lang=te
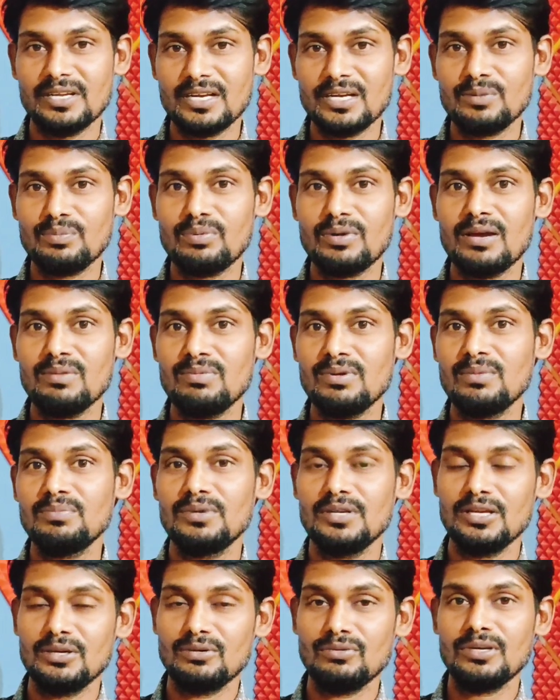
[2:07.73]
ఎర్రర్ ప్రాబ్లం
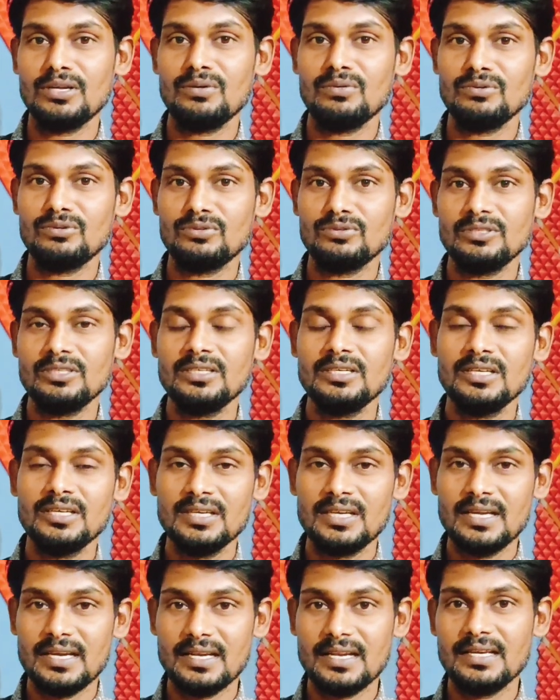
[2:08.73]
లేకుండా ఉంటుంది
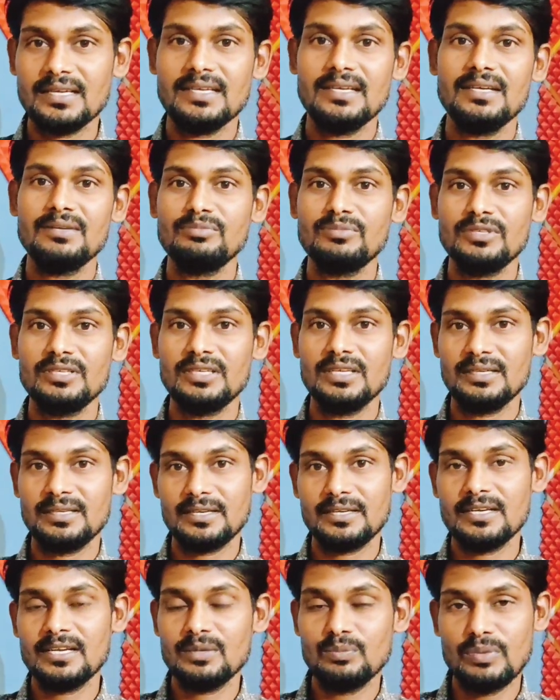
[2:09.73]
అండ్ అలాగే మీ
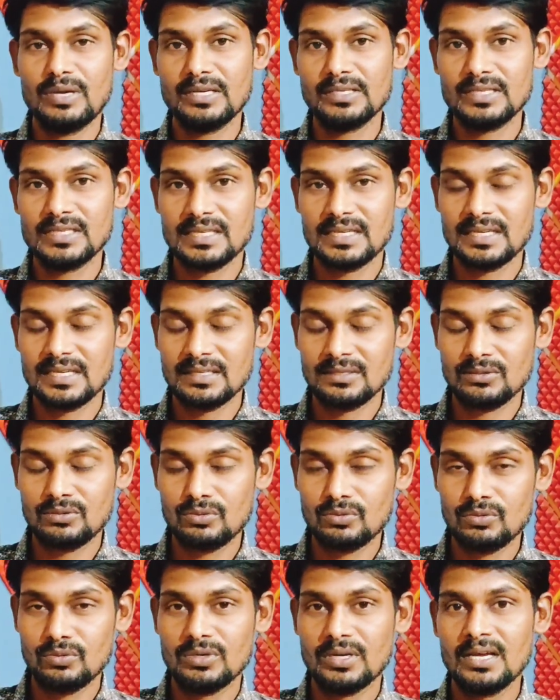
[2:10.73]
ఇంటర్నెట్ బ్యాంకింగ్
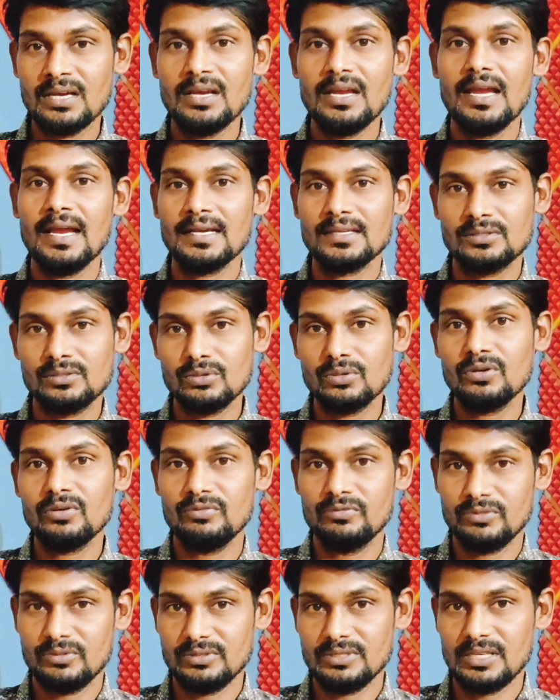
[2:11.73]
కూడా యాక్టివ్లో
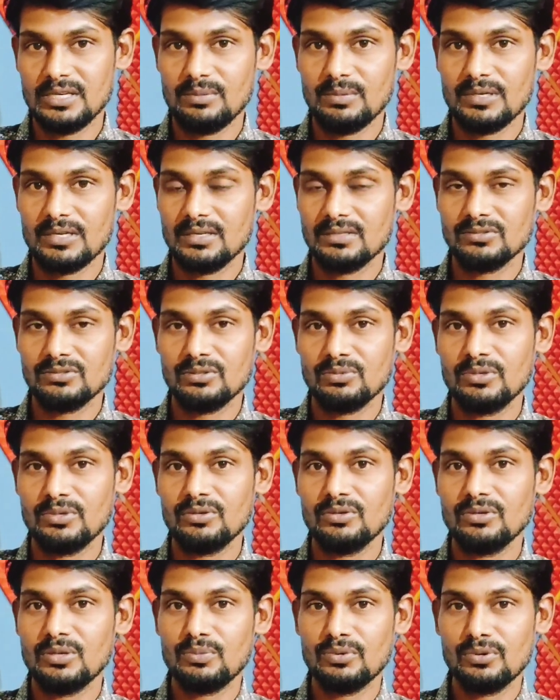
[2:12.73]
ఉంటుంది అనమాట సో
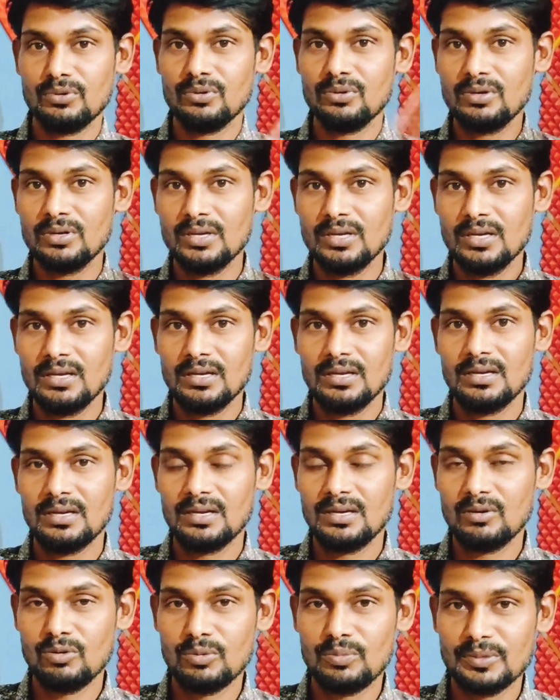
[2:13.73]
మీరు ఎప్పుడో
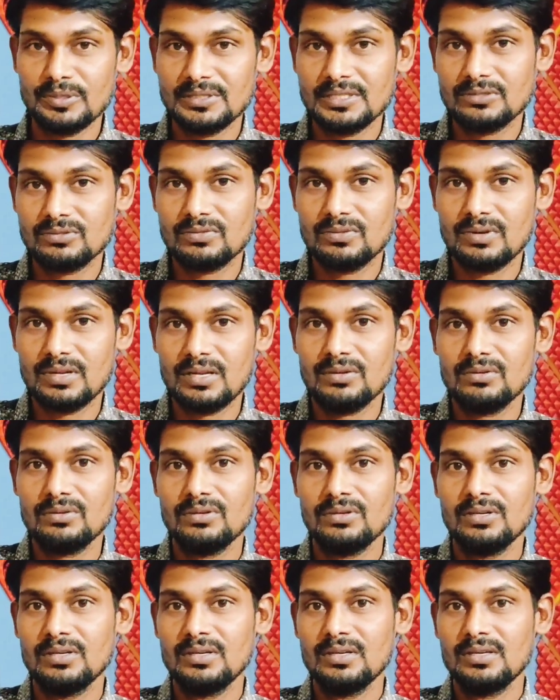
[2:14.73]
ఓపెన్ చేసుకున్నారు
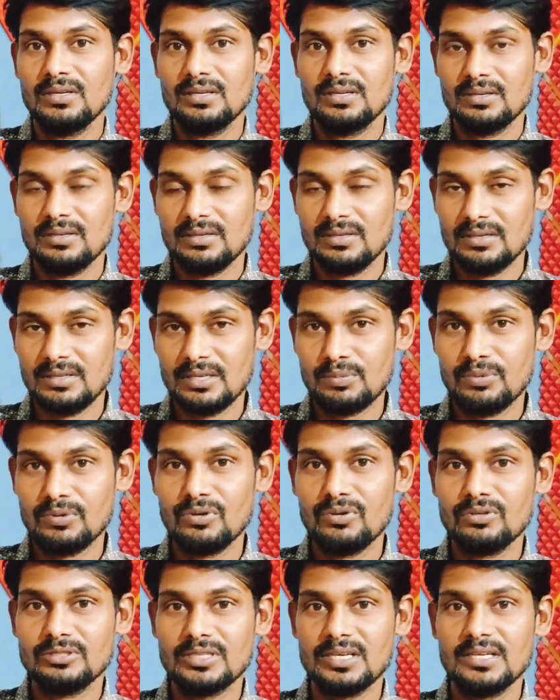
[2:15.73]

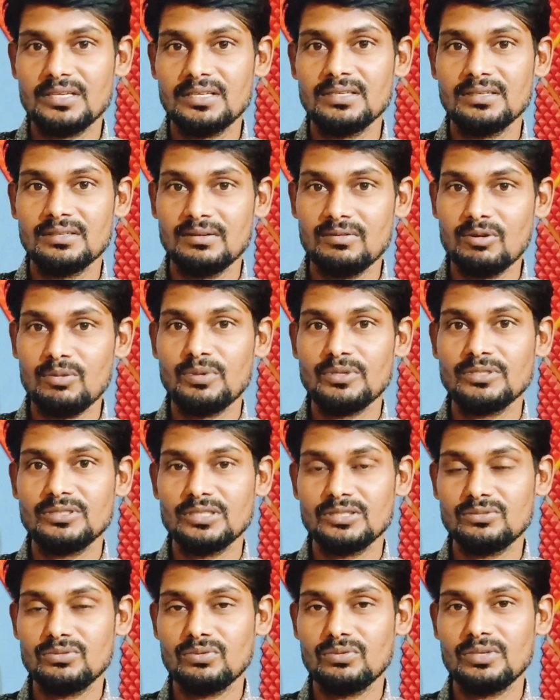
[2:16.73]
ఎప్పుడో ఒకసారి ఓపెన్
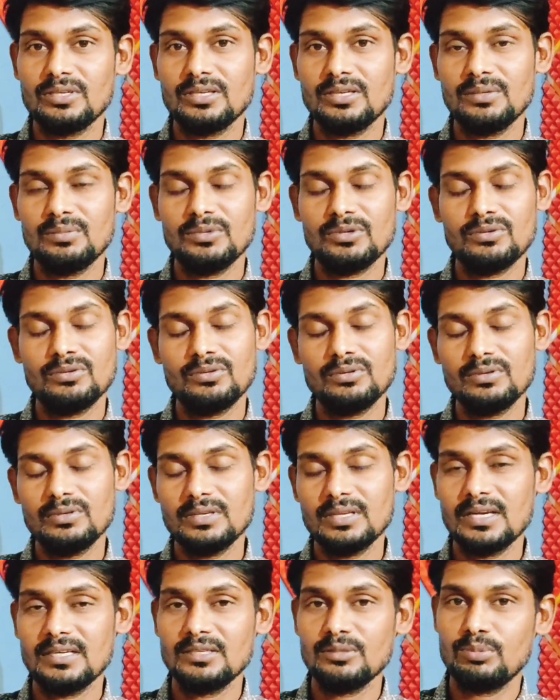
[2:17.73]
చేస్తూ ఉంటే మీకు
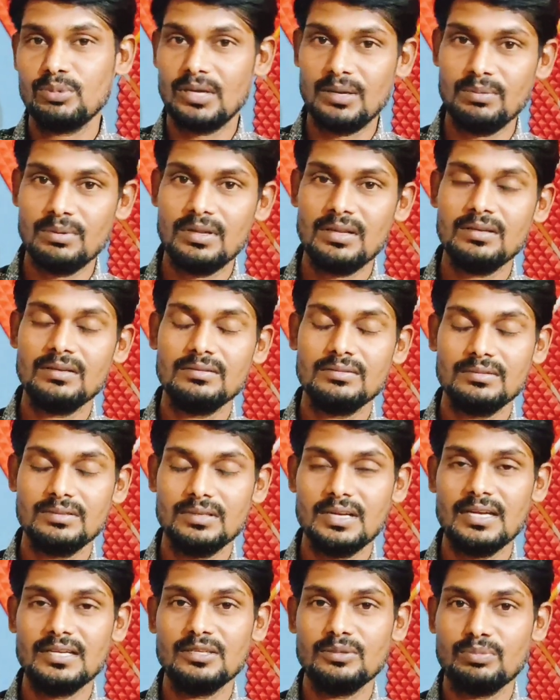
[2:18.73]
ఇలాంటి ప్రాబ్లం
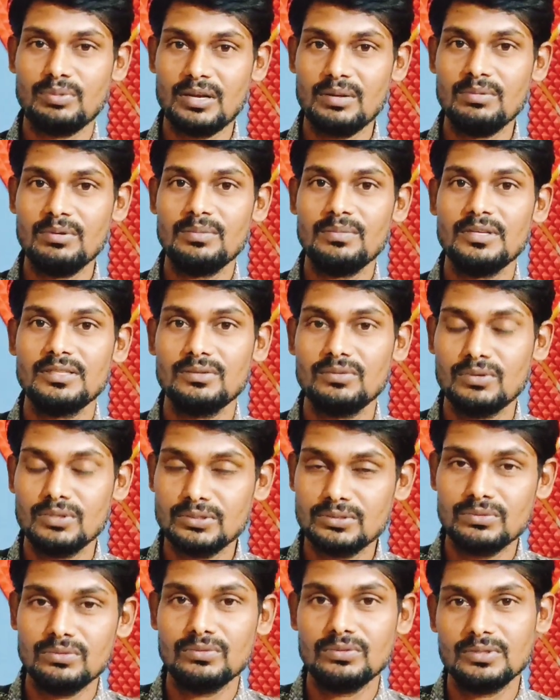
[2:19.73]
ఇలాంటి ప్రాబ్లం అయితే
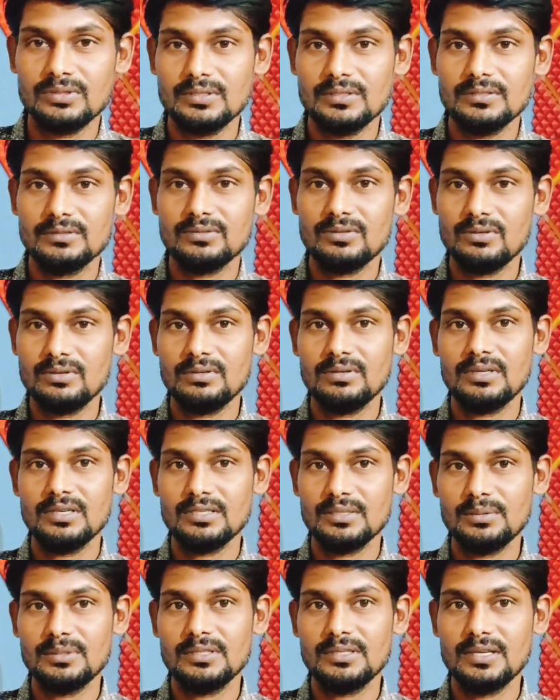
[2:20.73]
వస్తూ ఉంటుంది సో
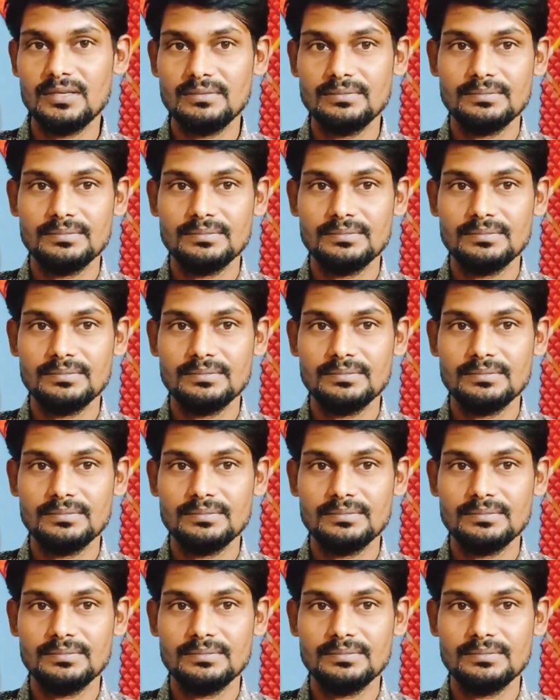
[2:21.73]
అర్థమైందిగా